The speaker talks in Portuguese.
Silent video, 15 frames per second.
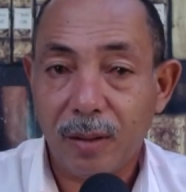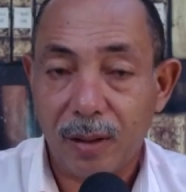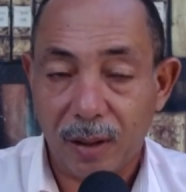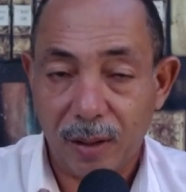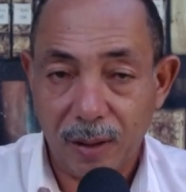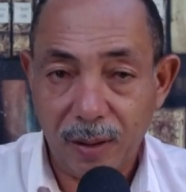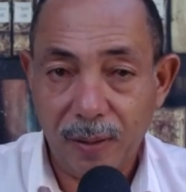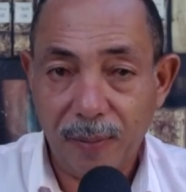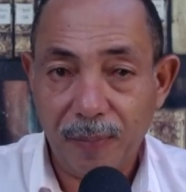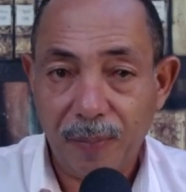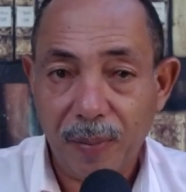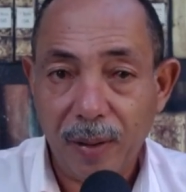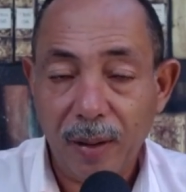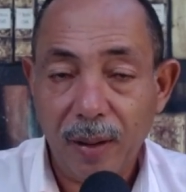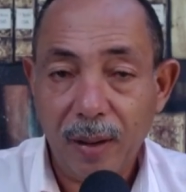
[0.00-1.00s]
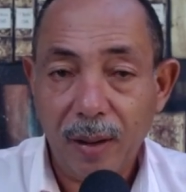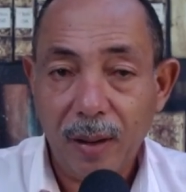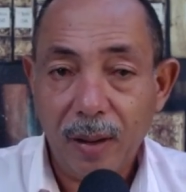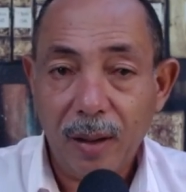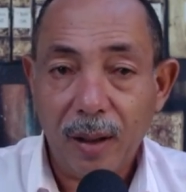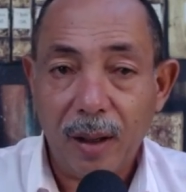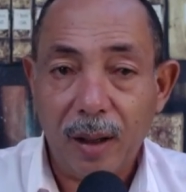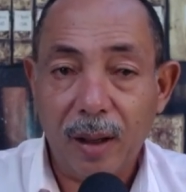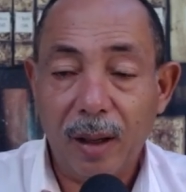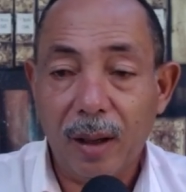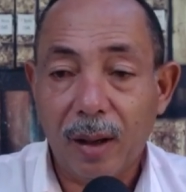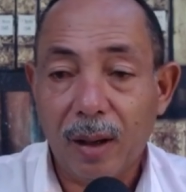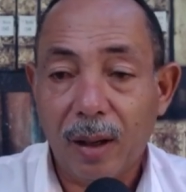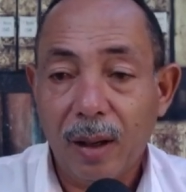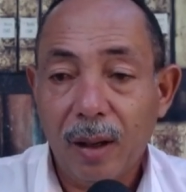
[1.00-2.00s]
Entendeu?
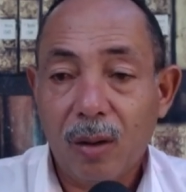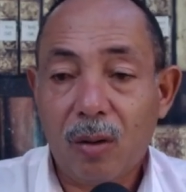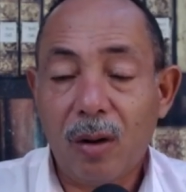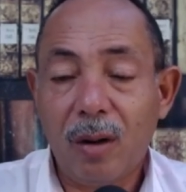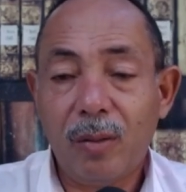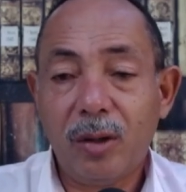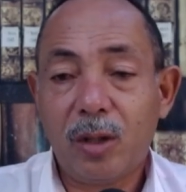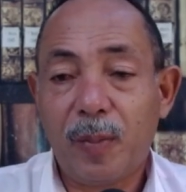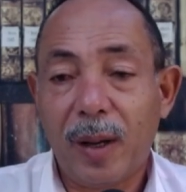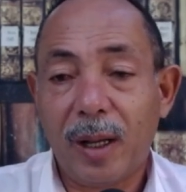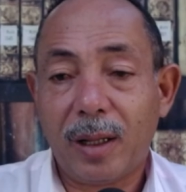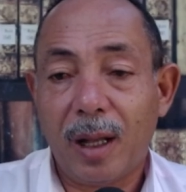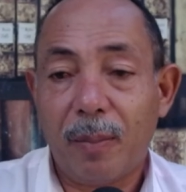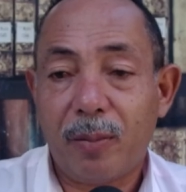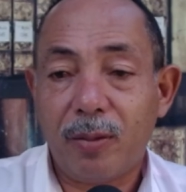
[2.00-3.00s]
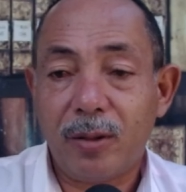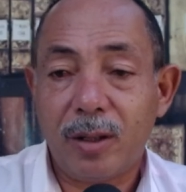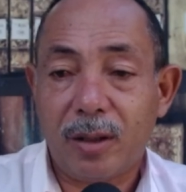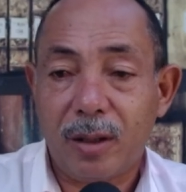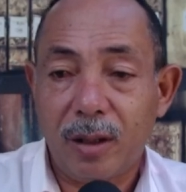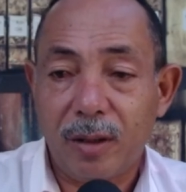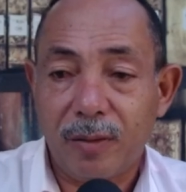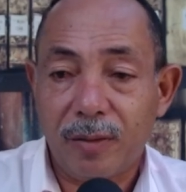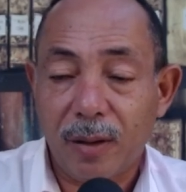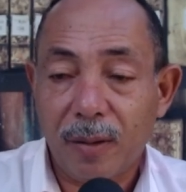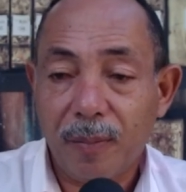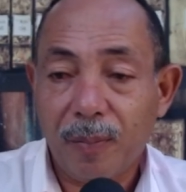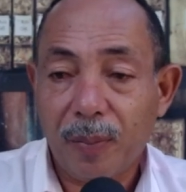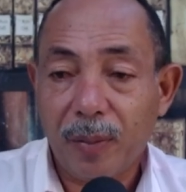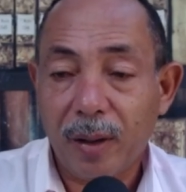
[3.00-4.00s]
É, como despertar positiva?
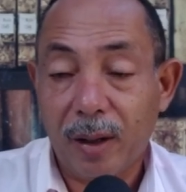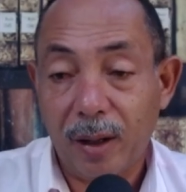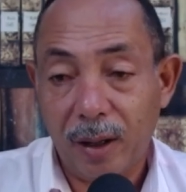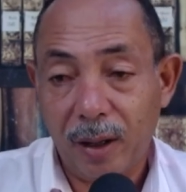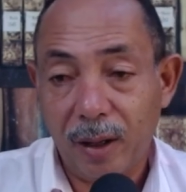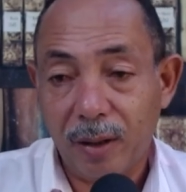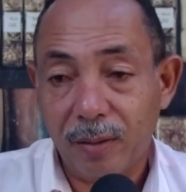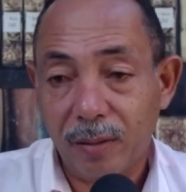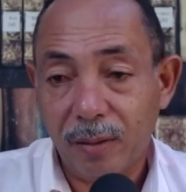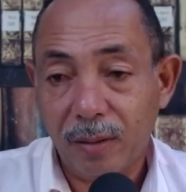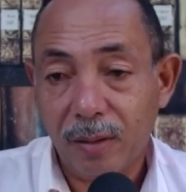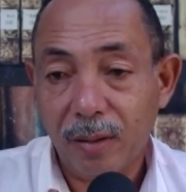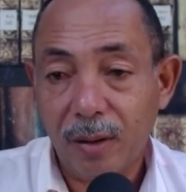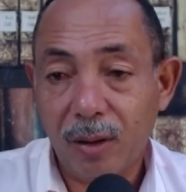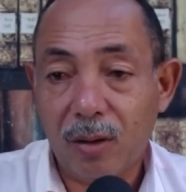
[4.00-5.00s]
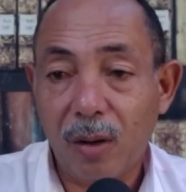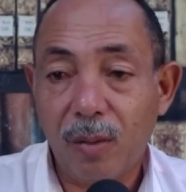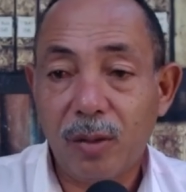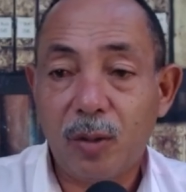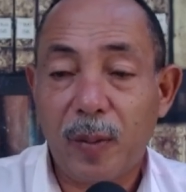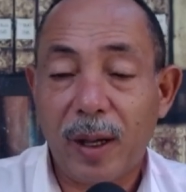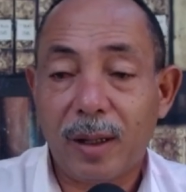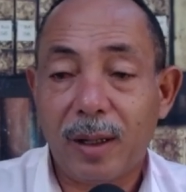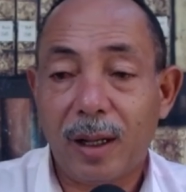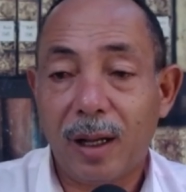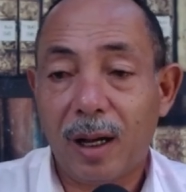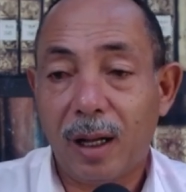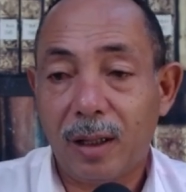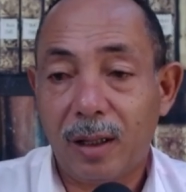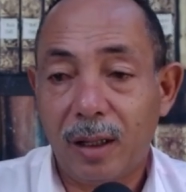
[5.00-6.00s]
Crendo. E como despertar
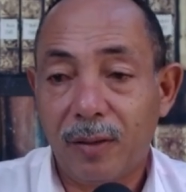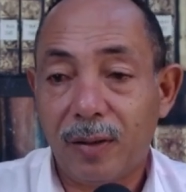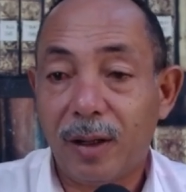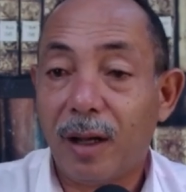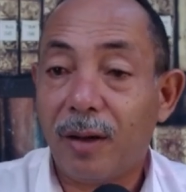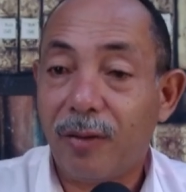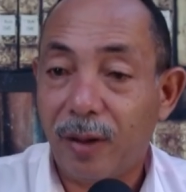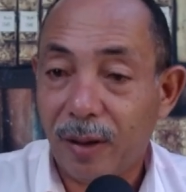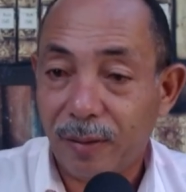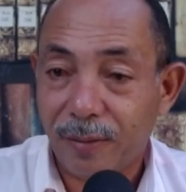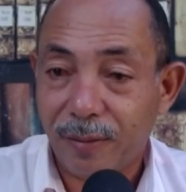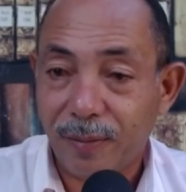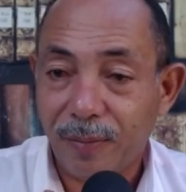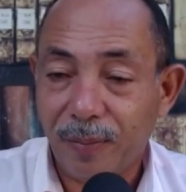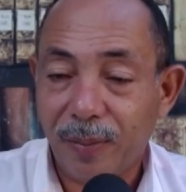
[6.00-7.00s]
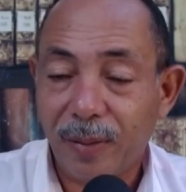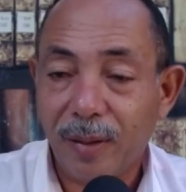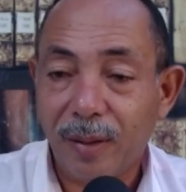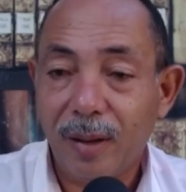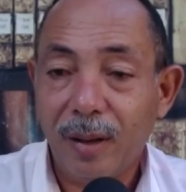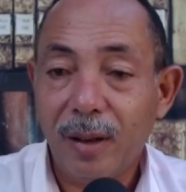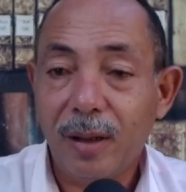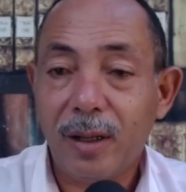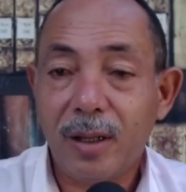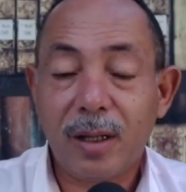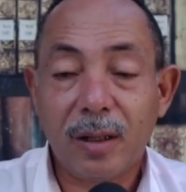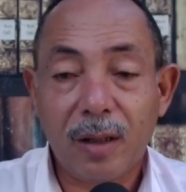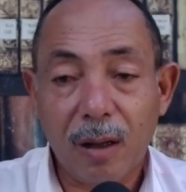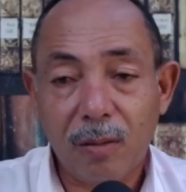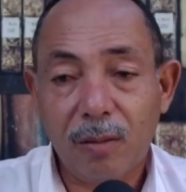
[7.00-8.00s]
negativa? Devendo.
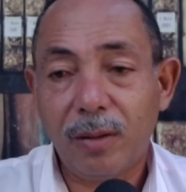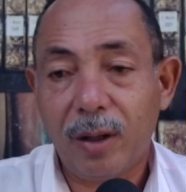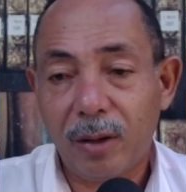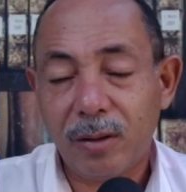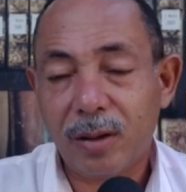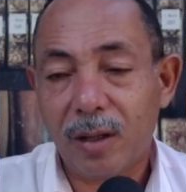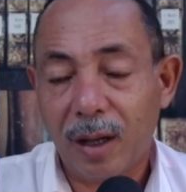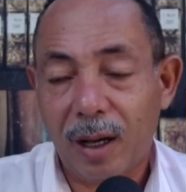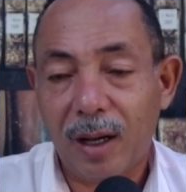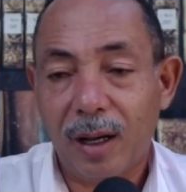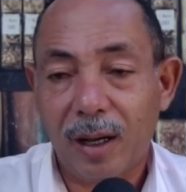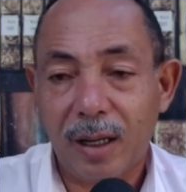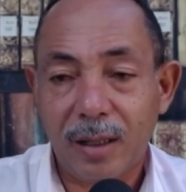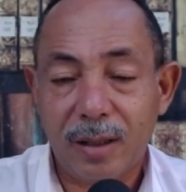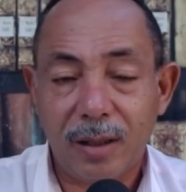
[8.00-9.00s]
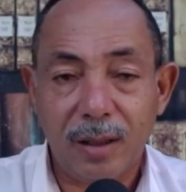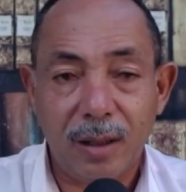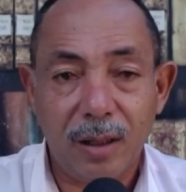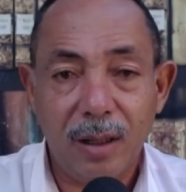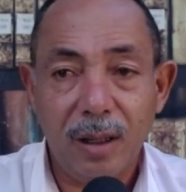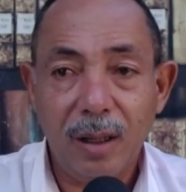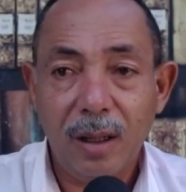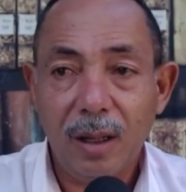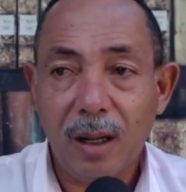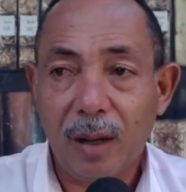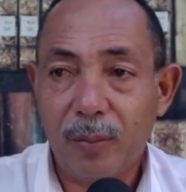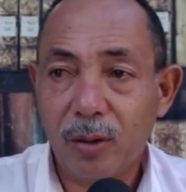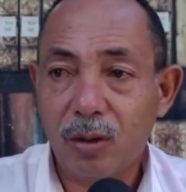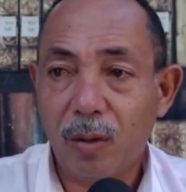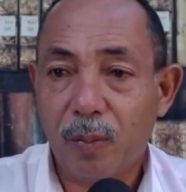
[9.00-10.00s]
Isso até com Deus é assim.
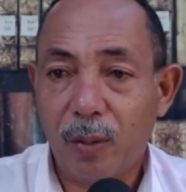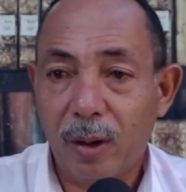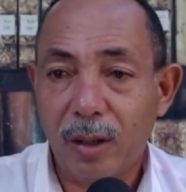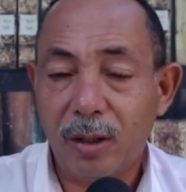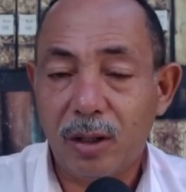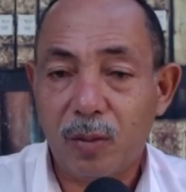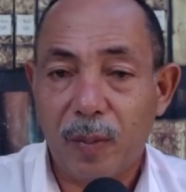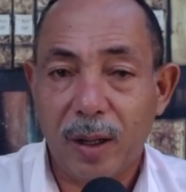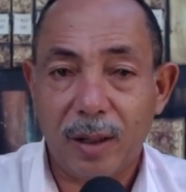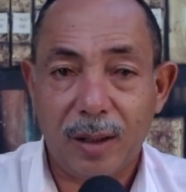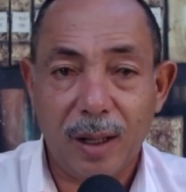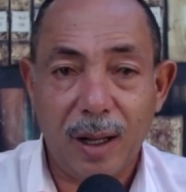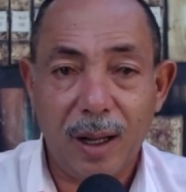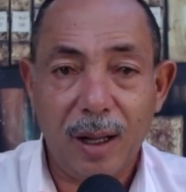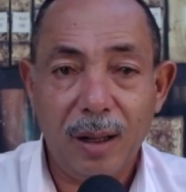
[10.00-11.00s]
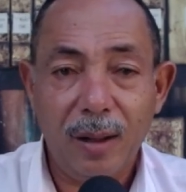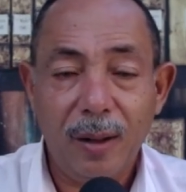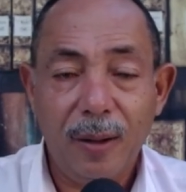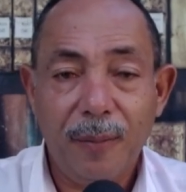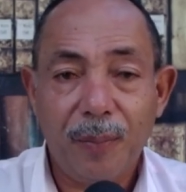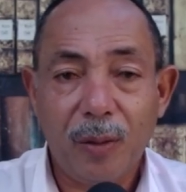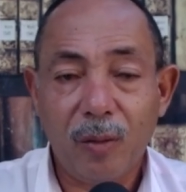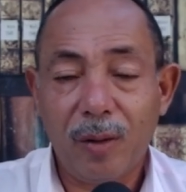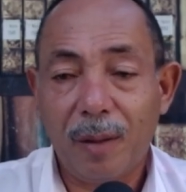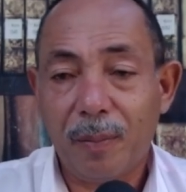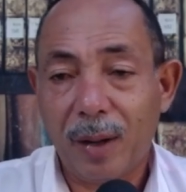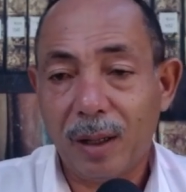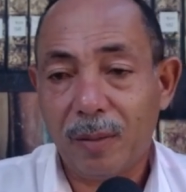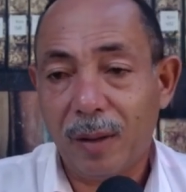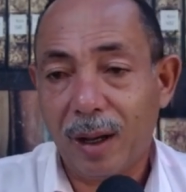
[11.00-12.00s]
A pessoa pode despertar uma
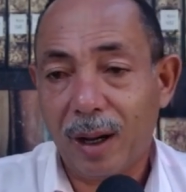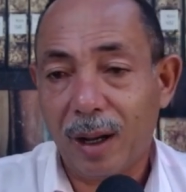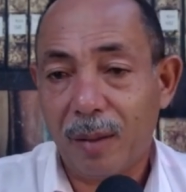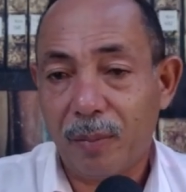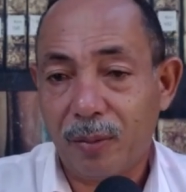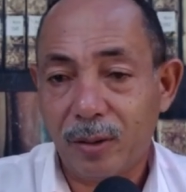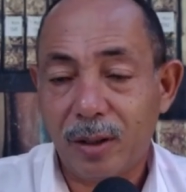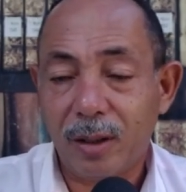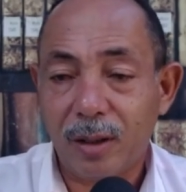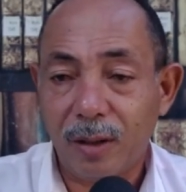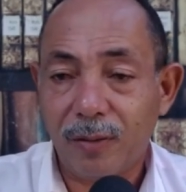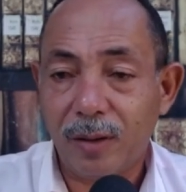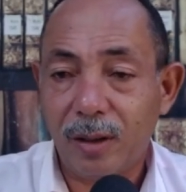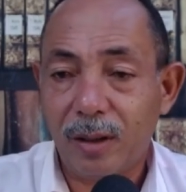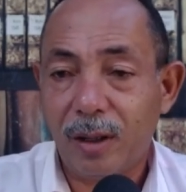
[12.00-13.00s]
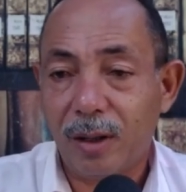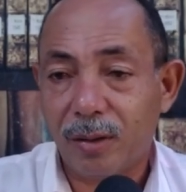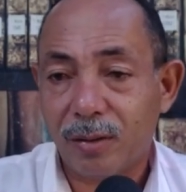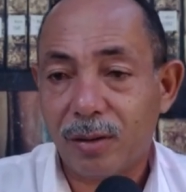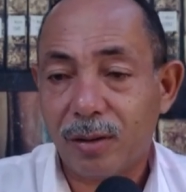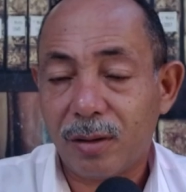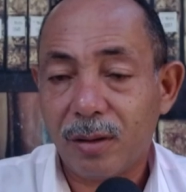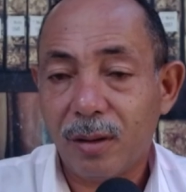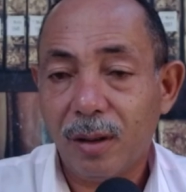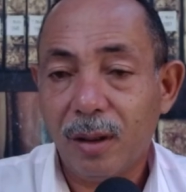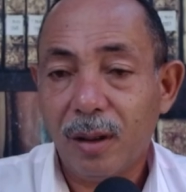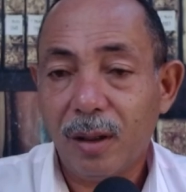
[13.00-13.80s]
parte positiva de Deus.